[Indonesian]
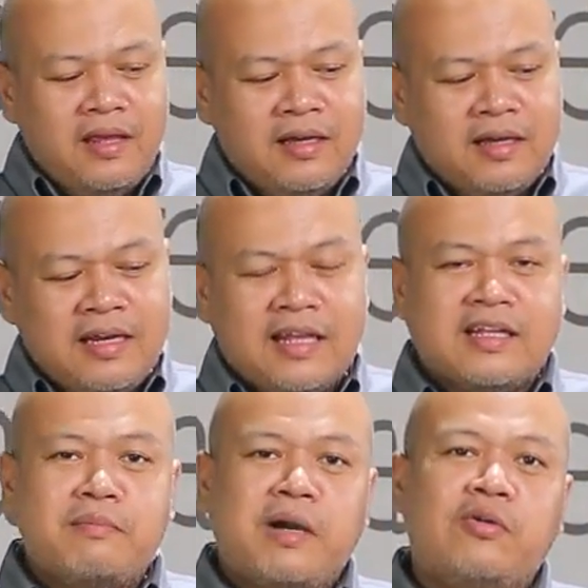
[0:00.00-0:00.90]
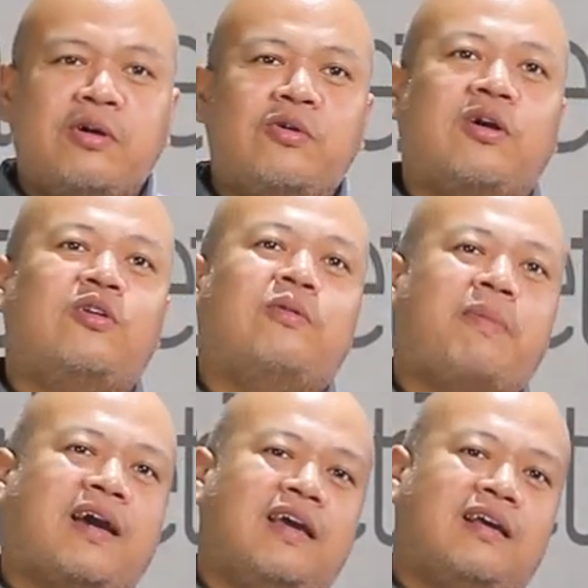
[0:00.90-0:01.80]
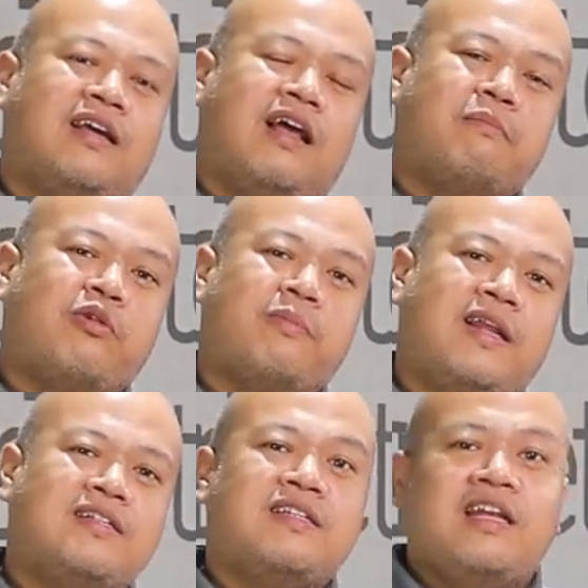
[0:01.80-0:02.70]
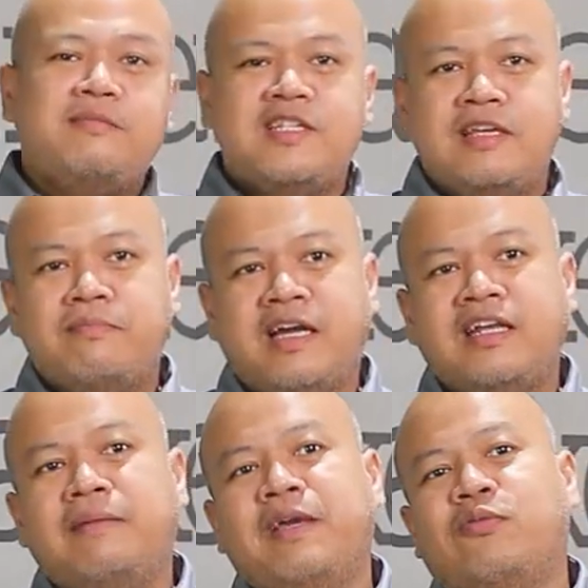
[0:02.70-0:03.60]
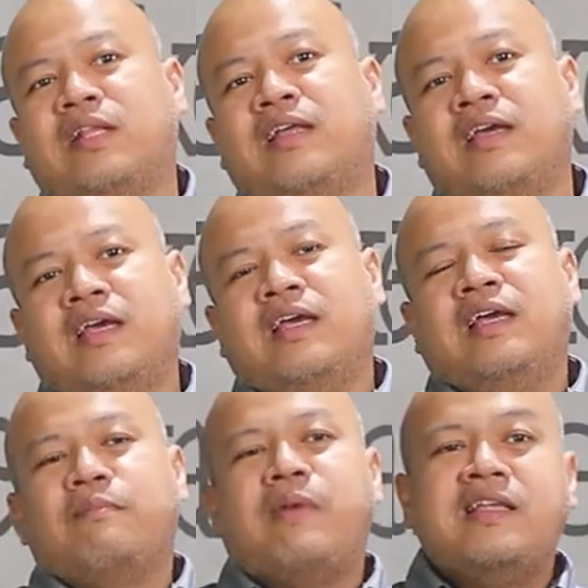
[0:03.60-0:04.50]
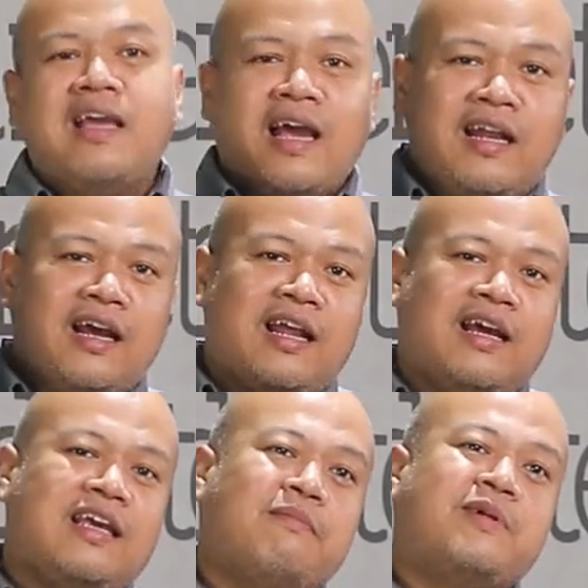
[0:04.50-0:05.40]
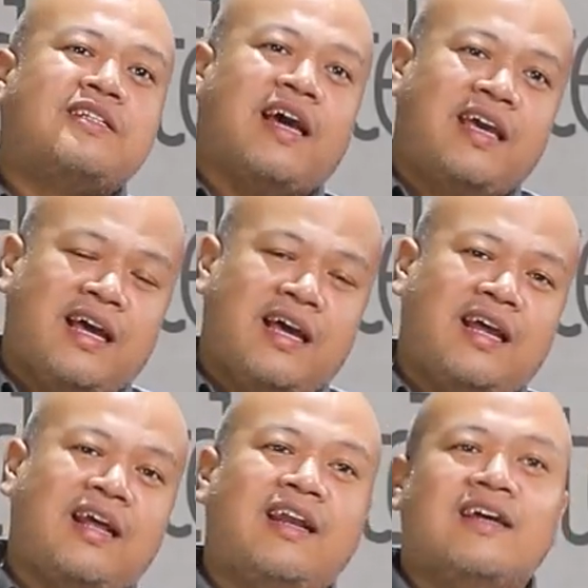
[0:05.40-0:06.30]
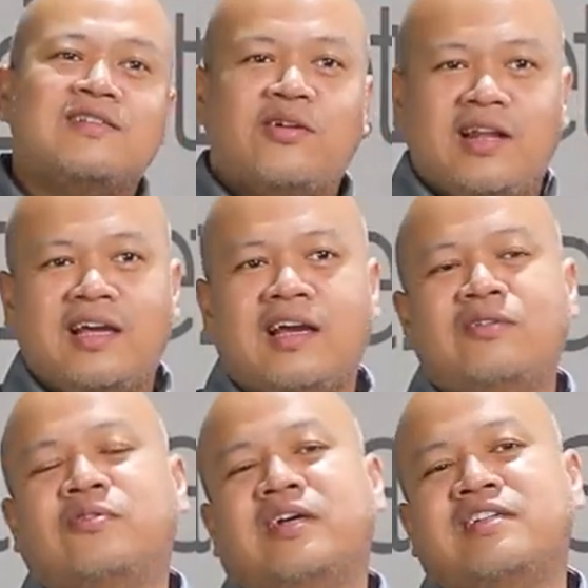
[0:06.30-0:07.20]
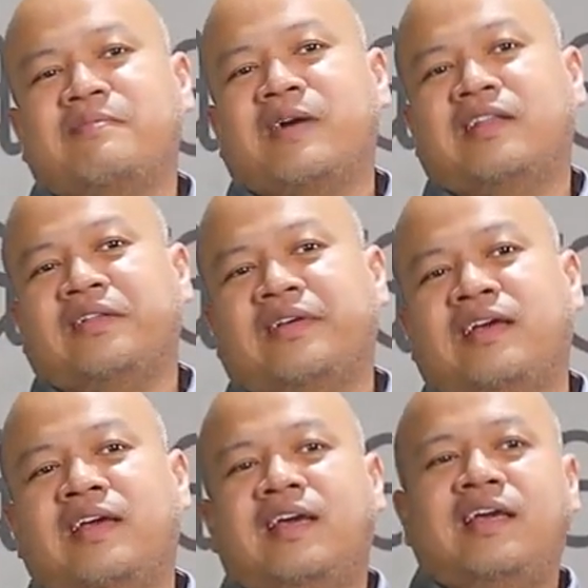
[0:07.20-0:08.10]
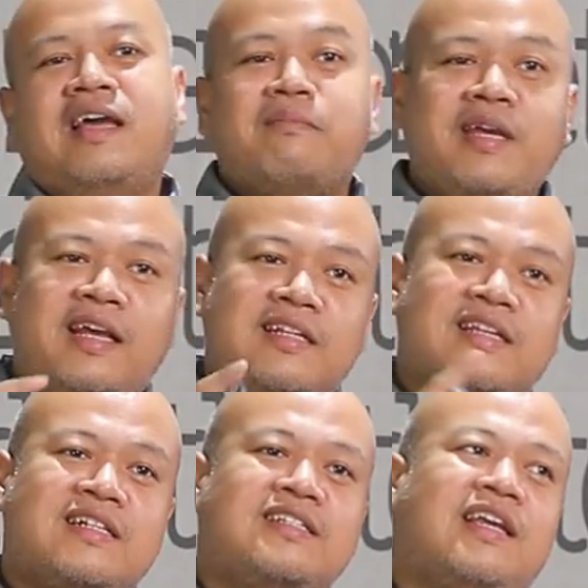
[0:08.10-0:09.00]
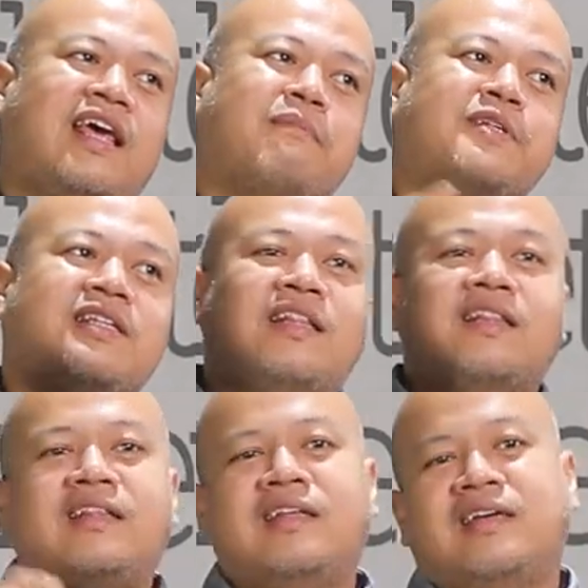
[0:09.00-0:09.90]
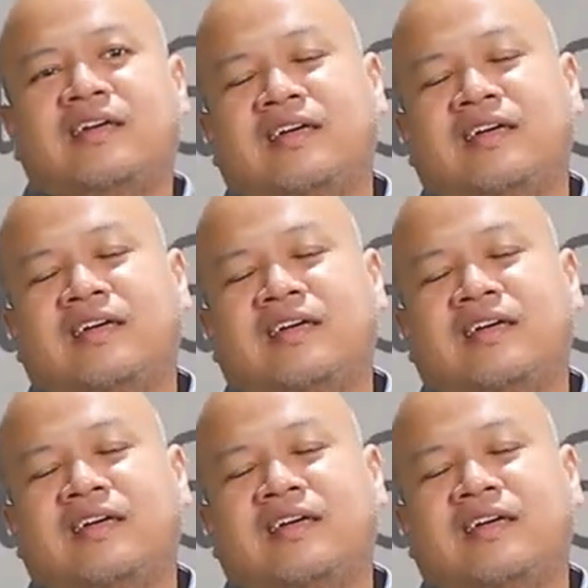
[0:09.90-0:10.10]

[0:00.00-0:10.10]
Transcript: eh, kelihatan bahwa oh kalau pakai gelang power balance dia lebih seimbang, dia lebih kuat banyak anak-anak yang percaya, anak-anak sekolah, aduh kasihan banget itu ya, yang bikin salesnya naik pesat e,